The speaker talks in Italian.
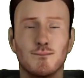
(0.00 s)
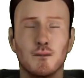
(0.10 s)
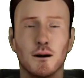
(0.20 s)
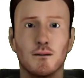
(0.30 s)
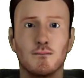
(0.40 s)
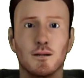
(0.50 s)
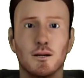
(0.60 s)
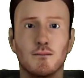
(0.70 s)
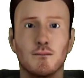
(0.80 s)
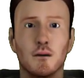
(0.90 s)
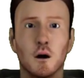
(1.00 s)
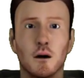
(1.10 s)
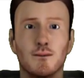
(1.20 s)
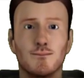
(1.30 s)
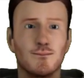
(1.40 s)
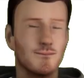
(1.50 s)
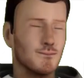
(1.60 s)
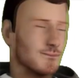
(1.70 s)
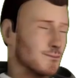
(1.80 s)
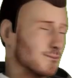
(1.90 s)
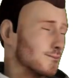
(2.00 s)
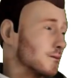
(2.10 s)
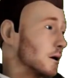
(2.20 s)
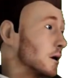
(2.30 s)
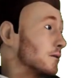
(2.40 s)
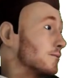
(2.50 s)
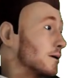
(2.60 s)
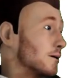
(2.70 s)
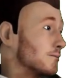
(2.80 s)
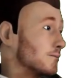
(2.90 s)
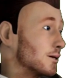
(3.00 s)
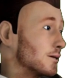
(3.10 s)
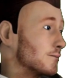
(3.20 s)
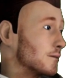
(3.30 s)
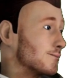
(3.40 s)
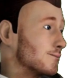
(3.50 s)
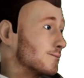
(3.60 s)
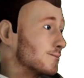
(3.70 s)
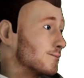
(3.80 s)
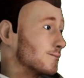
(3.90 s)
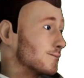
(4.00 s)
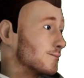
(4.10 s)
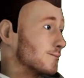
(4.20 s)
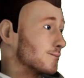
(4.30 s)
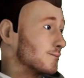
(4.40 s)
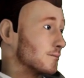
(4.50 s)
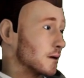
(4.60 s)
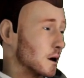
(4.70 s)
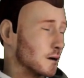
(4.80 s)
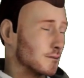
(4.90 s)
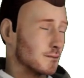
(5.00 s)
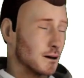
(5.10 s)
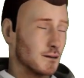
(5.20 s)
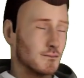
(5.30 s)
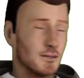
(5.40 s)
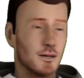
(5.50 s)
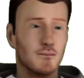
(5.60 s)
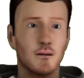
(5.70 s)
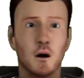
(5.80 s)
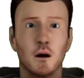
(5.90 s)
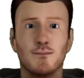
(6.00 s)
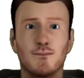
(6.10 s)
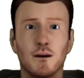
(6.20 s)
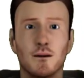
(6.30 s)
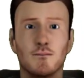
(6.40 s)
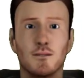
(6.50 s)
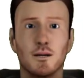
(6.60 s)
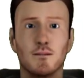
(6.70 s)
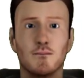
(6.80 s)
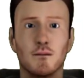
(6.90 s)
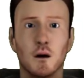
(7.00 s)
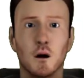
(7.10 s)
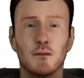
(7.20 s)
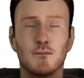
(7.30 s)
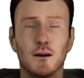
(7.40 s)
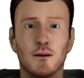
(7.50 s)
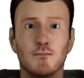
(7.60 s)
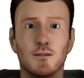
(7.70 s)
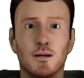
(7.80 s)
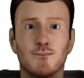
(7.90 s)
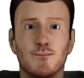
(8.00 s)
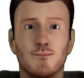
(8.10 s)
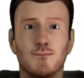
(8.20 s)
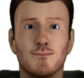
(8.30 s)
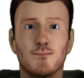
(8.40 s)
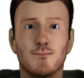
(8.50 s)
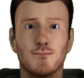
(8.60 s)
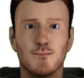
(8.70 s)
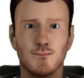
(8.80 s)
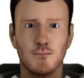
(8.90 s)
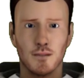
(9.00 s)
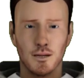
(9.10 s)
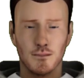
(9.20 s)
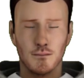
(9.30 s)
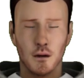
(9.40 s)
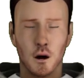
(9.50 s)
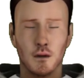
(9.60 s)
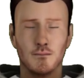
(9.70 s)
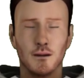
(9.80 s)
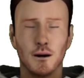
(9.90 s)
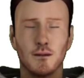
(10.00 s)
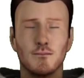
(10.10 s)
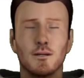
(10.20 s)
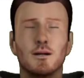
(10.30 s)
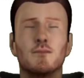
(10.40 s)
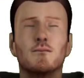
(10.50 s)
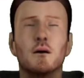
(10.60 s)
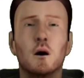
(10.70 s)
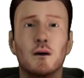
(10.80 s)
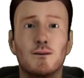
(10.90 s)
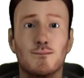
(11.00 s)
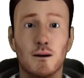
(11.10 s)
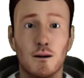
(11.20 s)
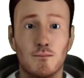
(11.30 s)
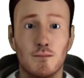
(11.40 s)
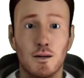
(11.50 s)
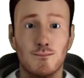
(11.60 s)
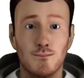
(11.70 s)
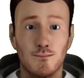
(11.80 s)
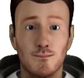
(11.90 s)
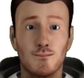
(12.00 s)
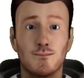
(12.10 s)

E tu quale comprerai? Faccelo sapere con un commento. Trovi i link al prodotto sotto al video in descrizione o nel primo commento. Lo staff di prezzo e recensioni ti ringrazia per la visione.